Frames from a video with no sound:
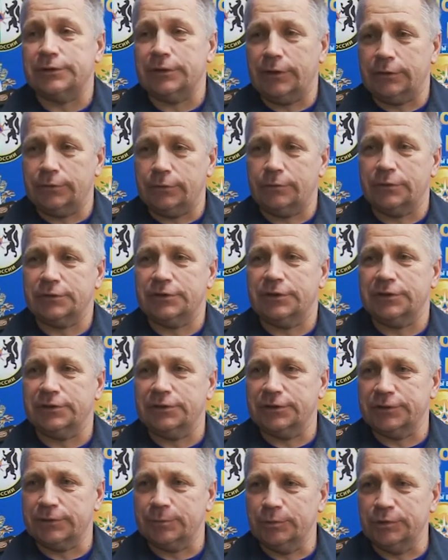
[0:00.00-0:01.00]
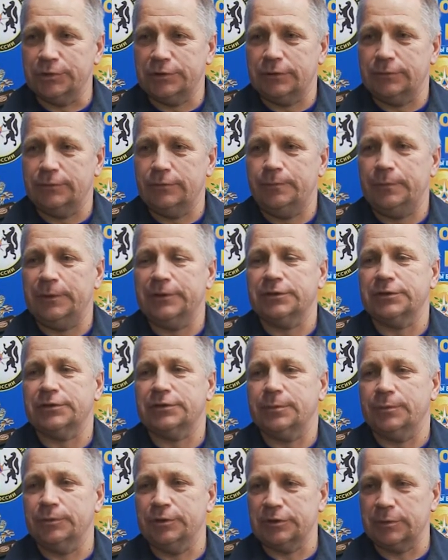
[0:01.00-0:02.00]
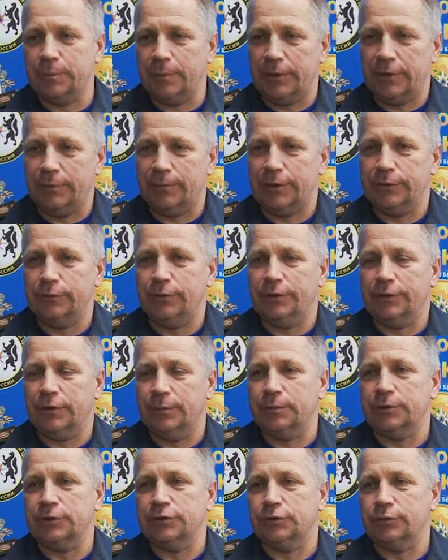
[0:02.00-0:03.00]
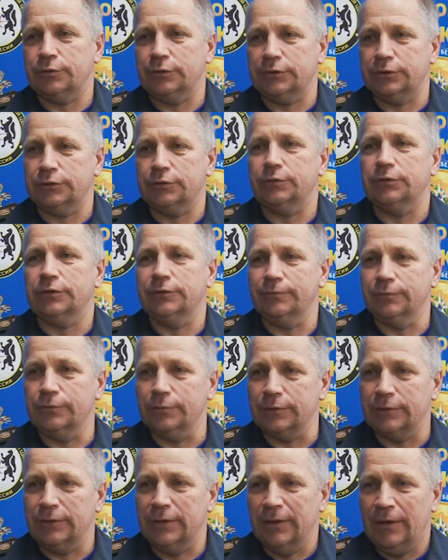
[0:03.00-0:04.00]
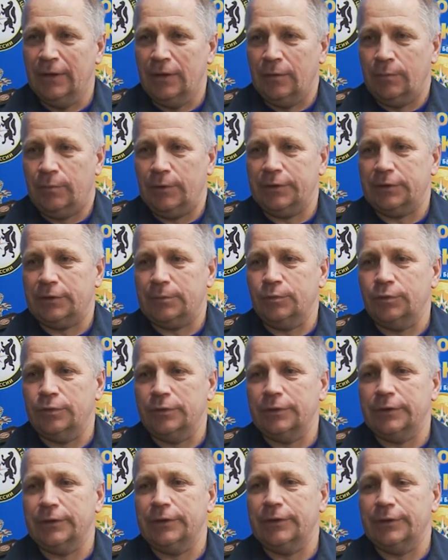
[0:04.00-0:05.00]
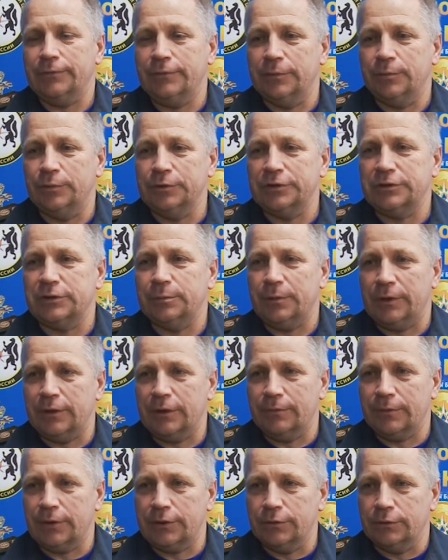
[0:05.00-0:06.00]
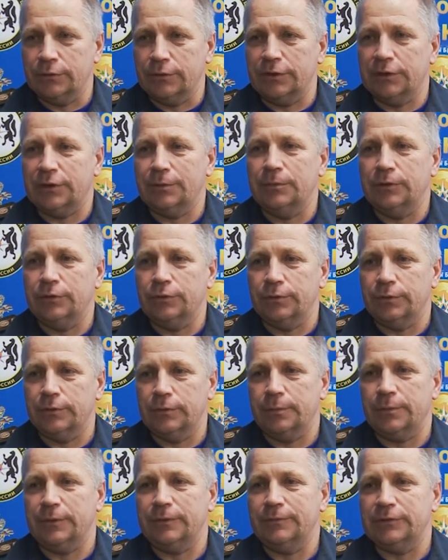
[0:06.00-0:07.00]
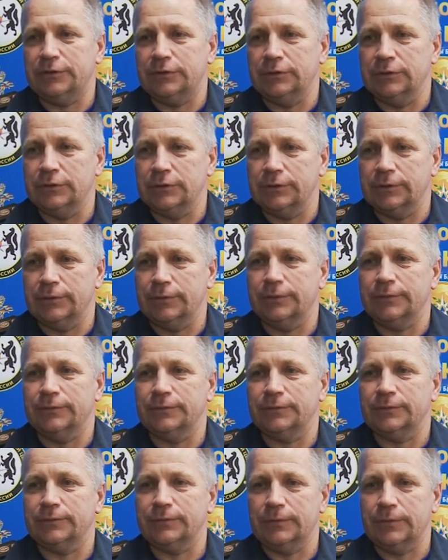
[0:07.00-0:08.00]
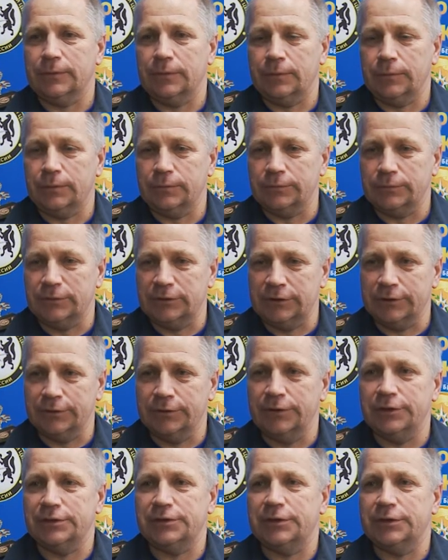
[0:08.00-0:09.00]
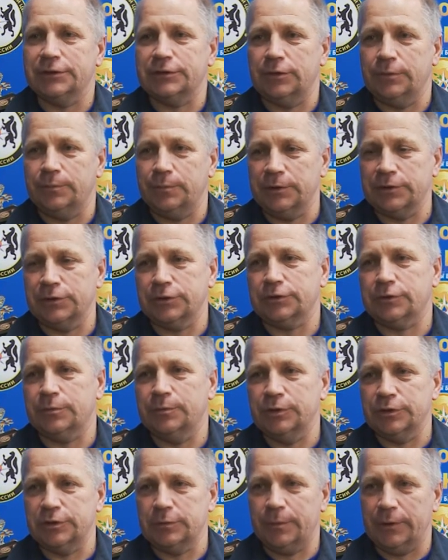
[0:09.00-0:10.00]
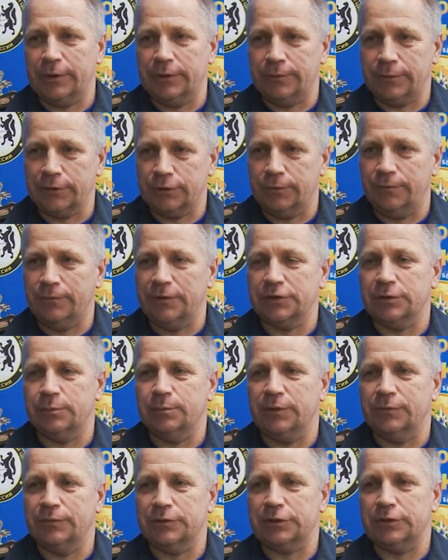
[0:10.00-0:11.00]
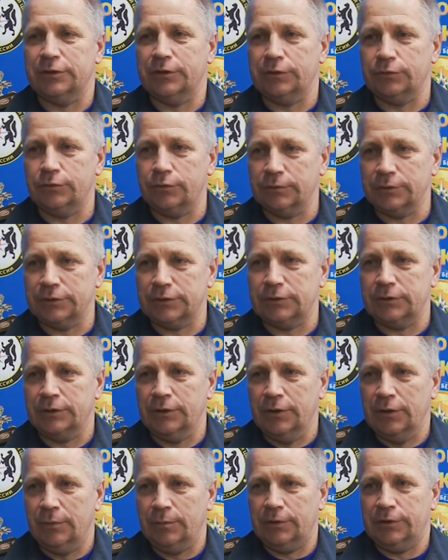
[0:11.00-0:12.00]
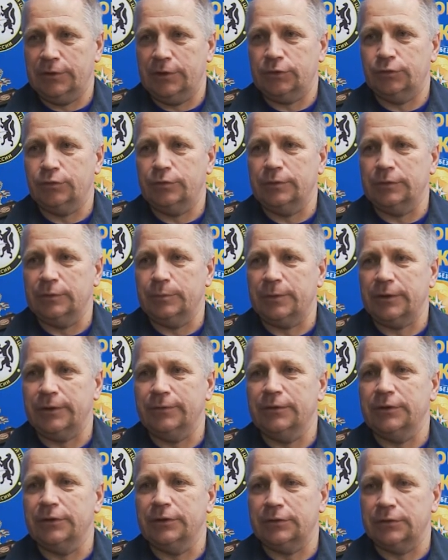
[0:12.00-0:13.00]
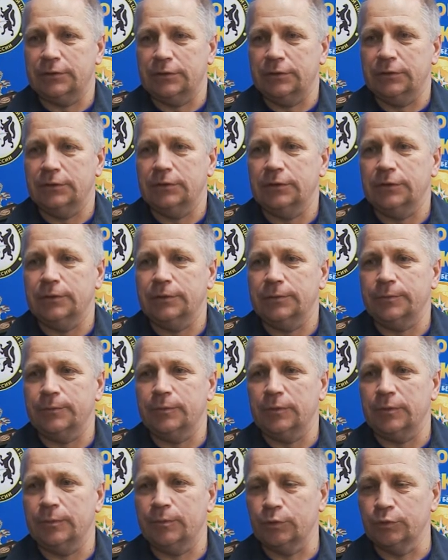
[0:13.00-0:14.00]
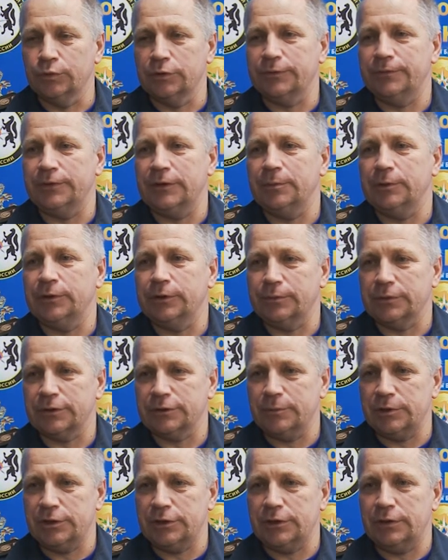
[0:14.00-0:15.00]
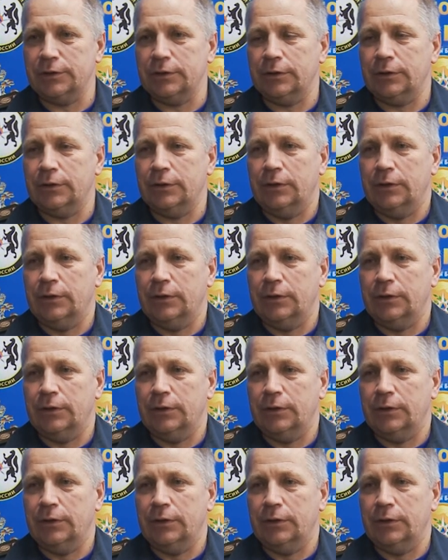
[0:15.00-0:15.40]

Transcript: которая сложилась в, муници... в Пензенском муниципальном районе, она происходит из года в год. Поэтому э, главе муниципального района рекомендовано привести э, силы и средства Пензенского муниципального района в режим повышенной готовности, подготовить, проверить и э, пункты временного размещения,